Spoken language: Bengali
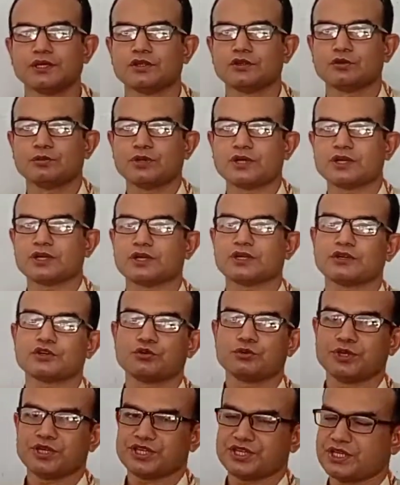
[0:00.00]
তোমাকে
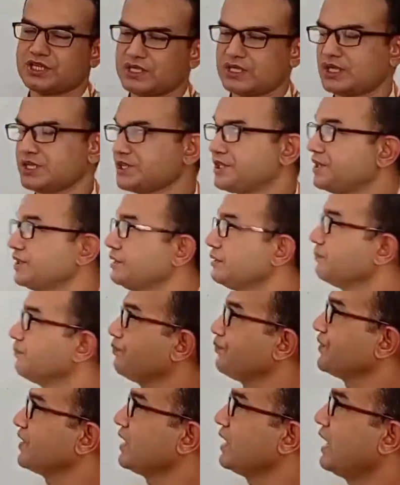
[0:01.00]
শুভেচ্ছা জানাচ্ছি
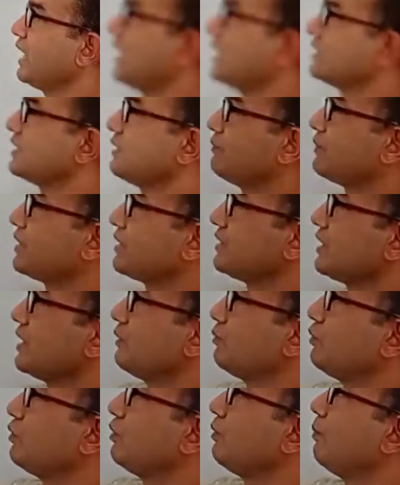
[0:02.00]
আজ আমরা
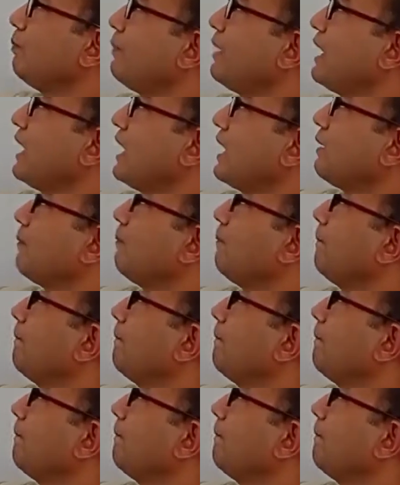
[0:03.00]
জানব ভাল